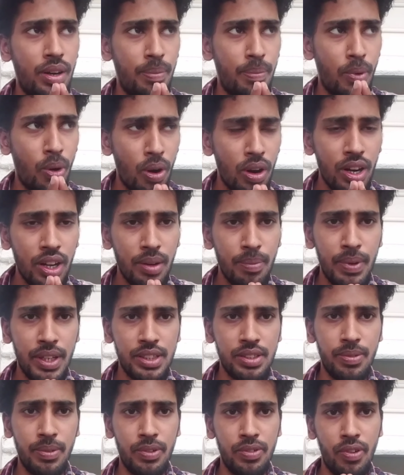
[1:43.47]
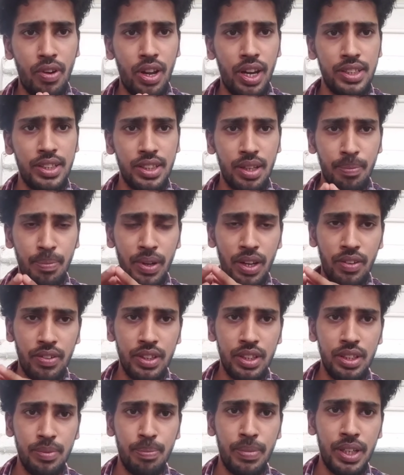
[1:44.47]
ப்ராடக்ட் பேஸ் ஃபார் எக்ஸாம்பிளில்
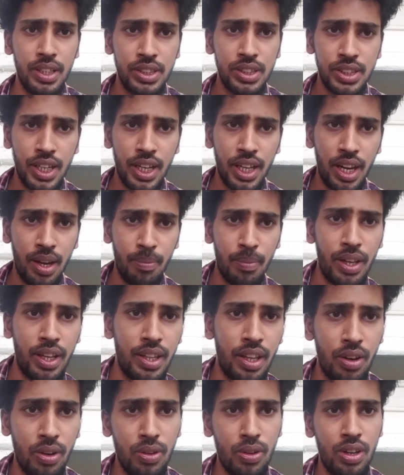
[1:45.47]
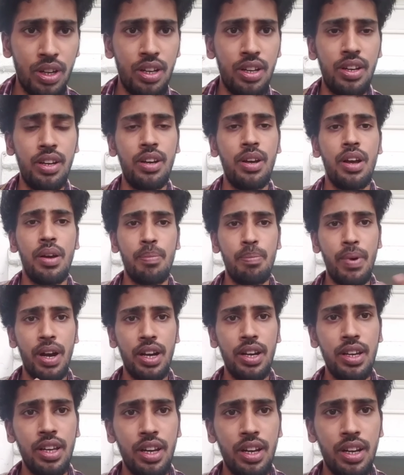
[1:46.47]
வந்து இப்போ இன்ஸ்டாகிராமில் ஏதாவது
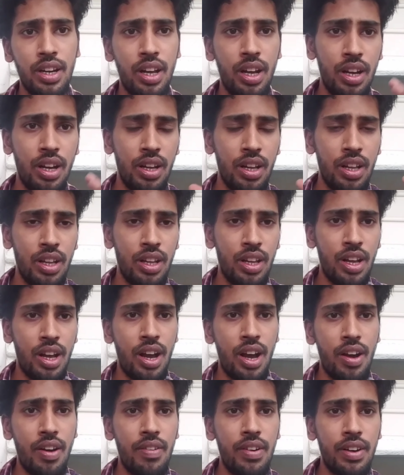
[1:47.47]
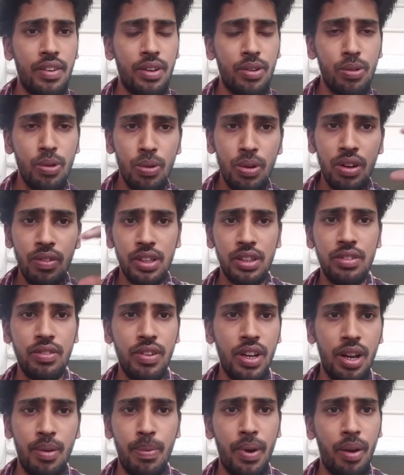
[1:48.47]
பக் இருக்குன்னா அவன் கூகுள் வந்து
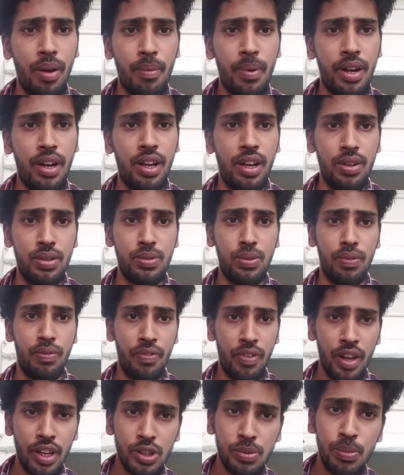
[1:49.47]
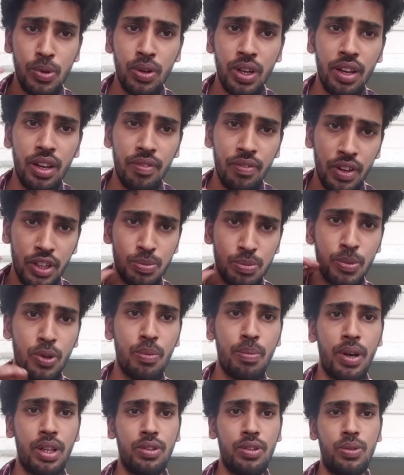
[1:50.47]
வேலை பார்க்க மாட்டாங்க ஸோ ஃபேஸ்புக்கே ஃபேஸ்புக்
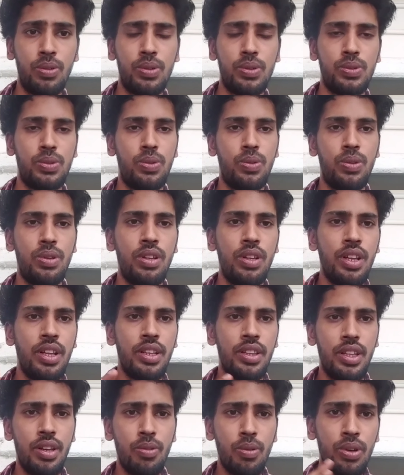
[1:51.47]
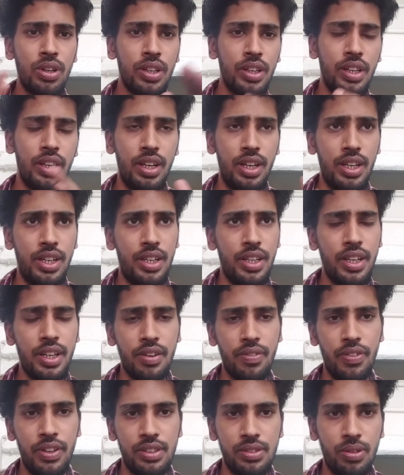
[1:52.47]
பார்த்துக்கும் ஸோ தே ஓன்
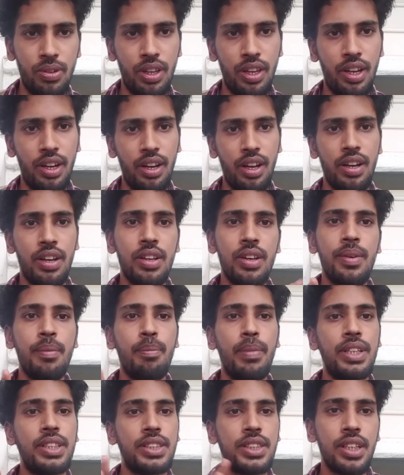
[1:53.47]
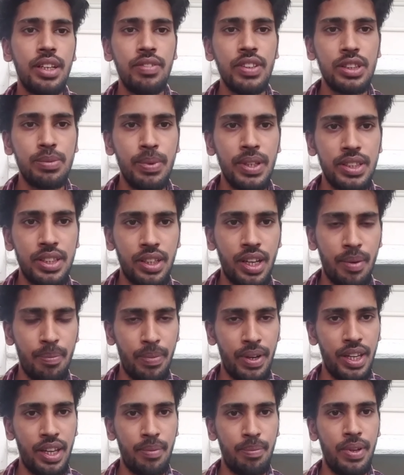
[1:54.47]
இன்டர்ஃபேஸ் ஓகேங்களா பட் சர்வீஸ் பேஸ்
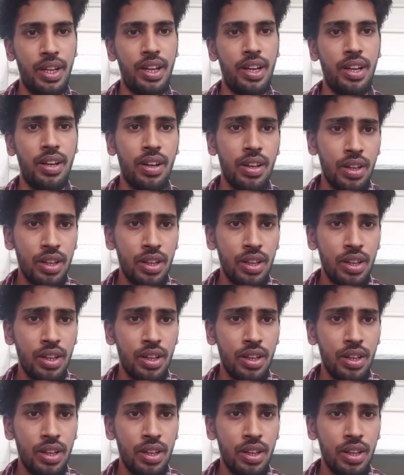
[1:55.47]
கம்பெனி அப்படி இல்லை